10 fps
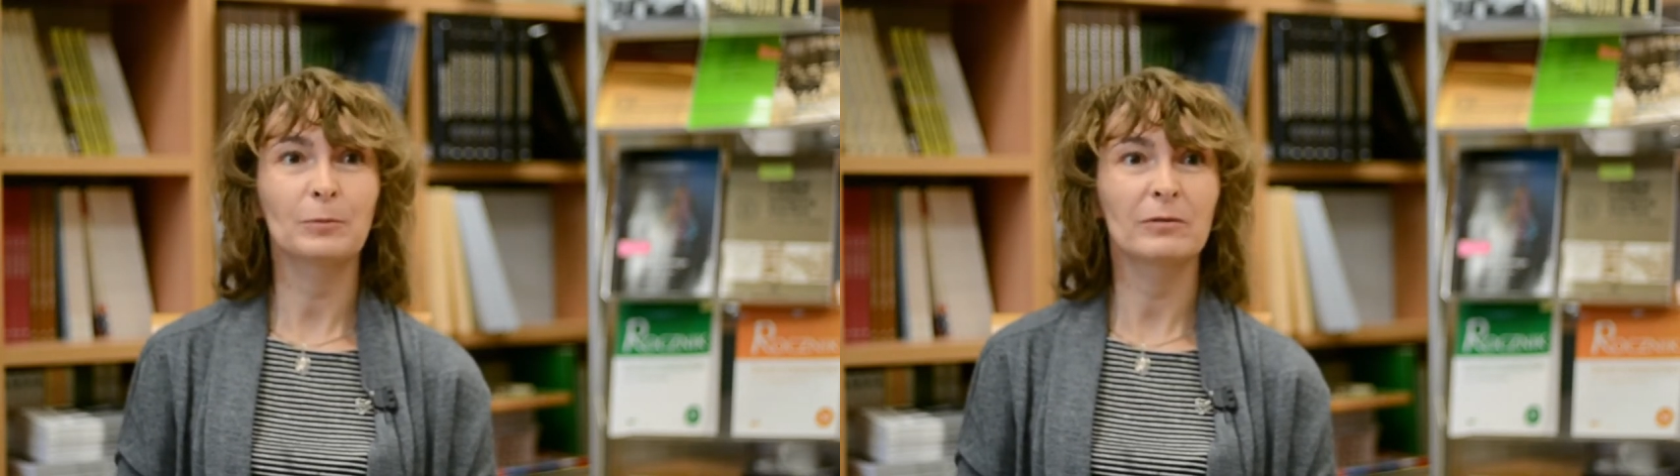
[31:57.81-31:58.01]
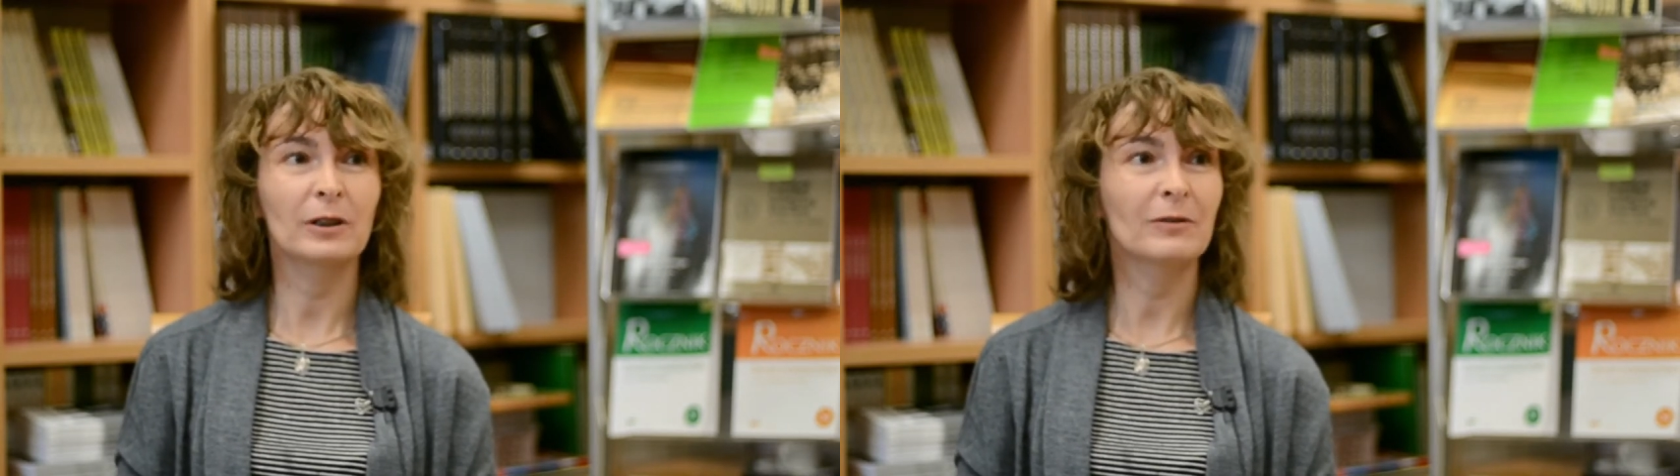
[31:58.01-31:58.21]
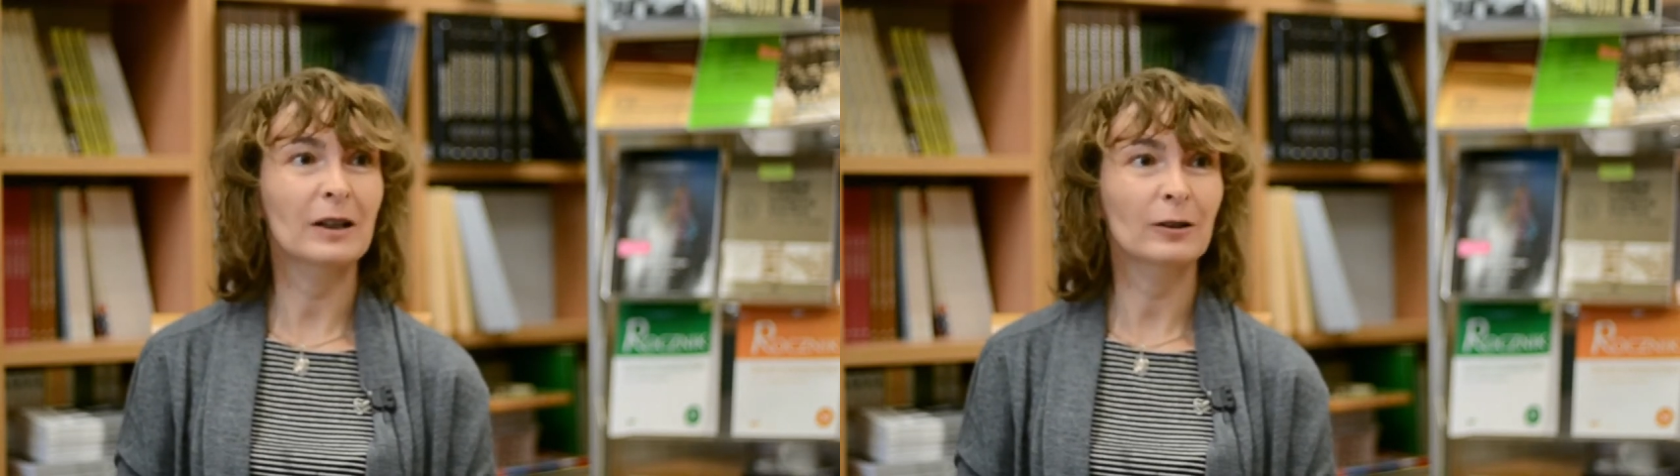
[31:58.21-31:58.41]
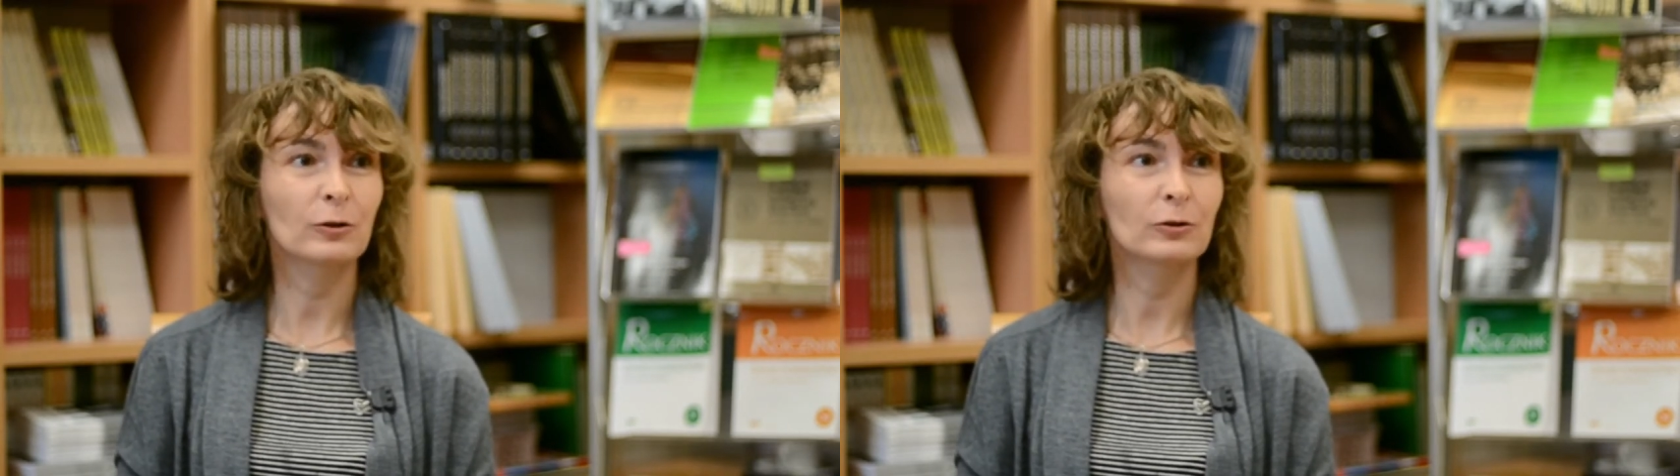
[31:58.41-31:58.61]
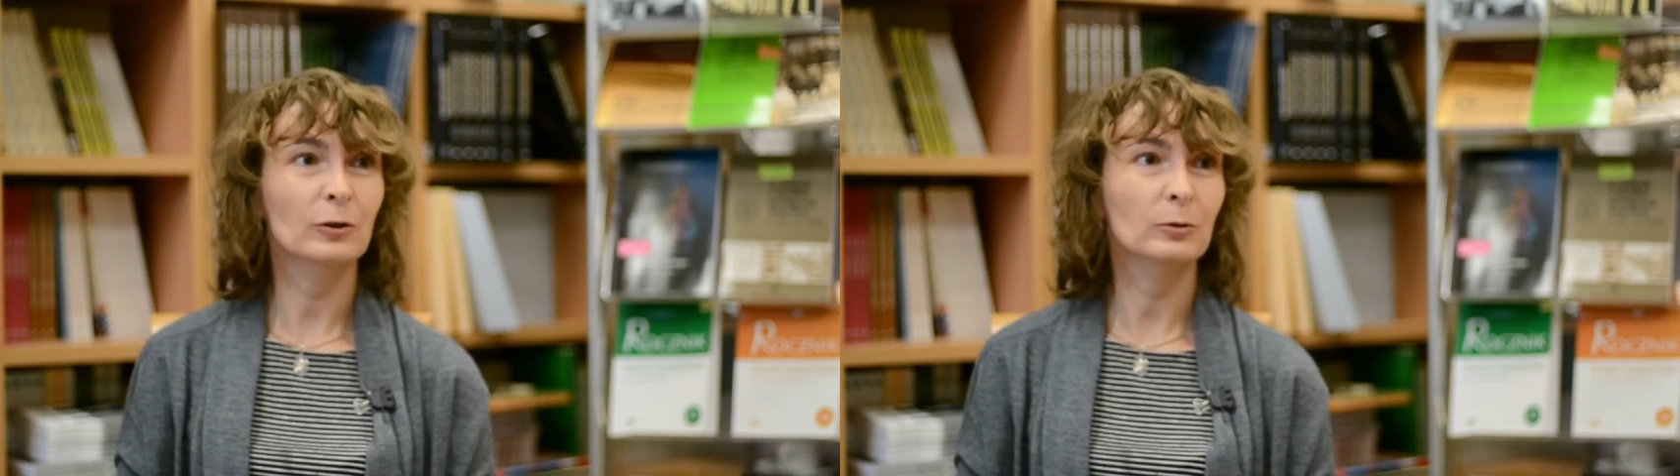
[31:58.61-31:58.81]
pewna
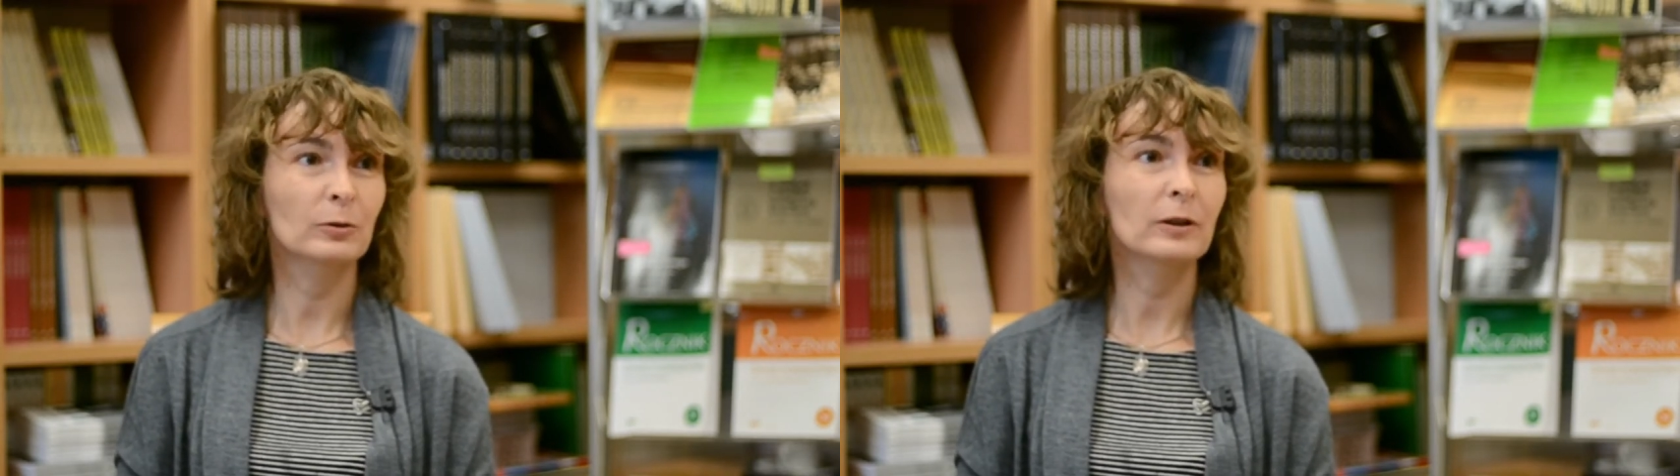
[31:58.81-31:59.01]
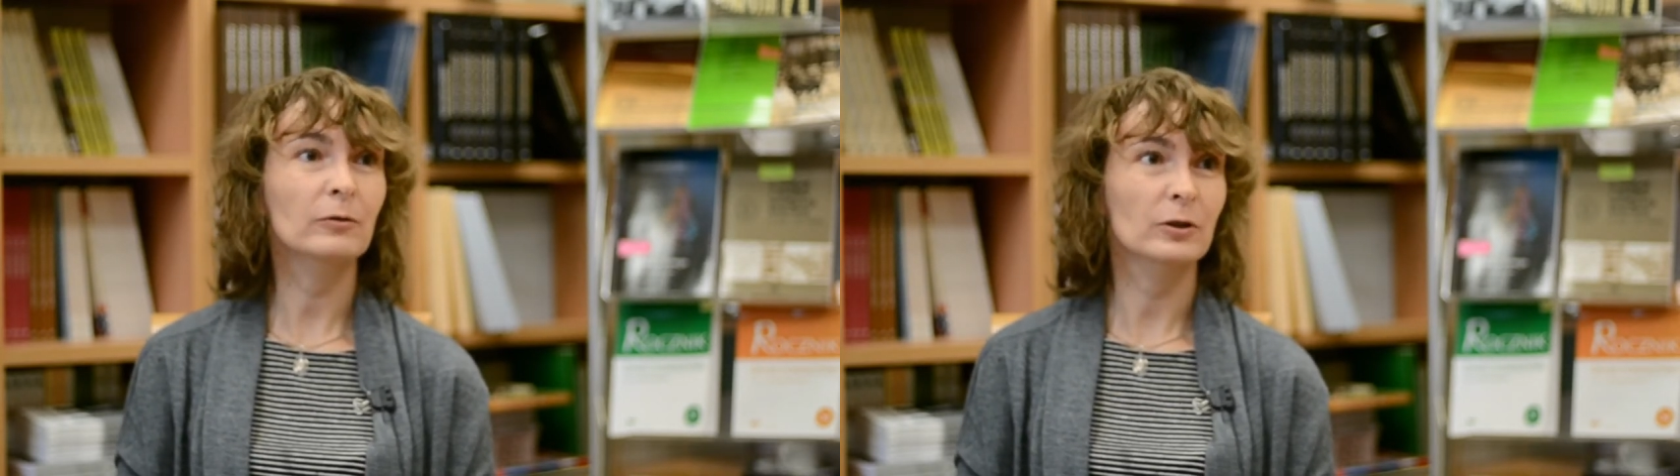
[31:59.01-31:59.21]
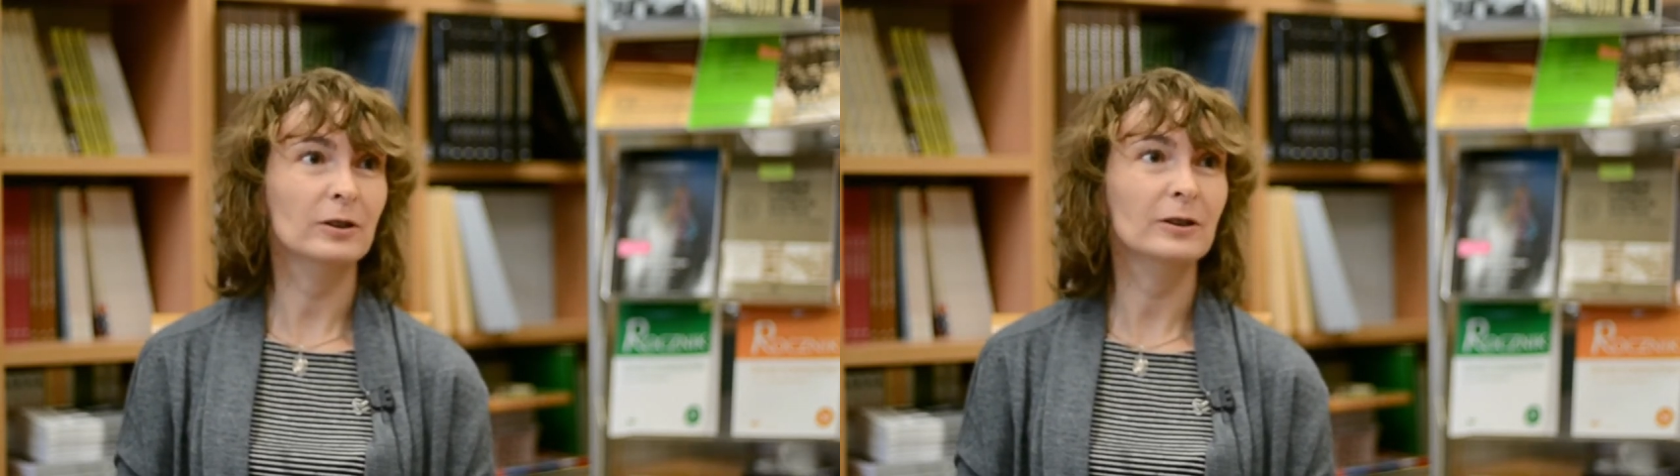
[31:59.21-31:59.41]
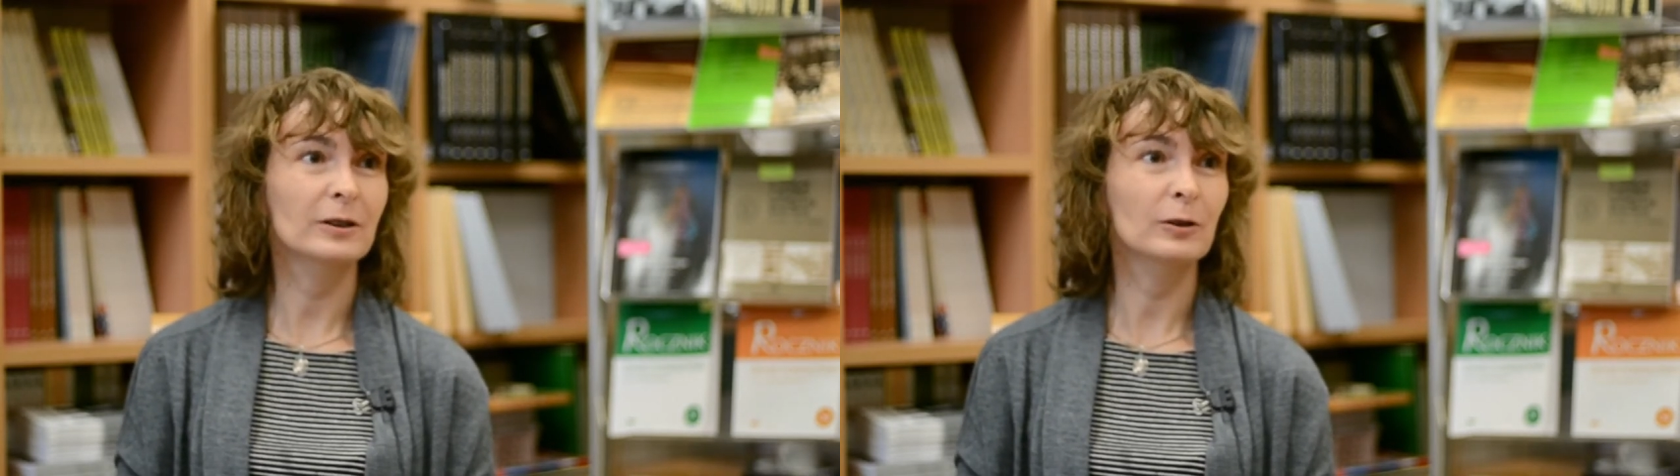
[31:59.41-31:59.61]
wartość, do której wszyscy